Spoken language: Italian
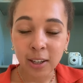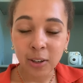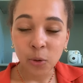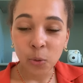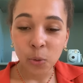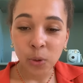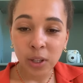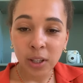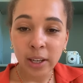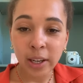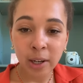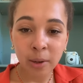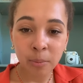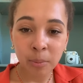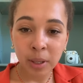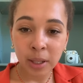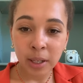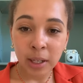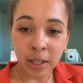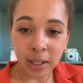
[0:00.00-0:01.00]
Qui
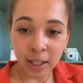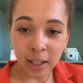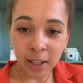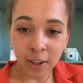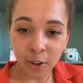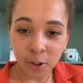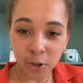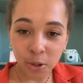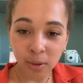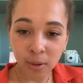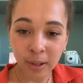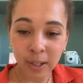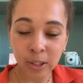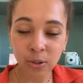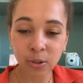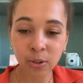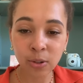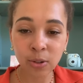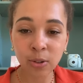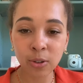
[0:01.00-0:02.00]
realmente ho
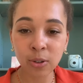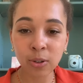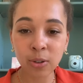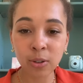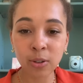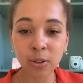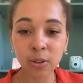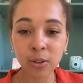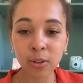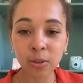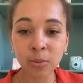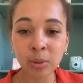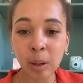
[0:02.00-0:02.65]
trovato uh,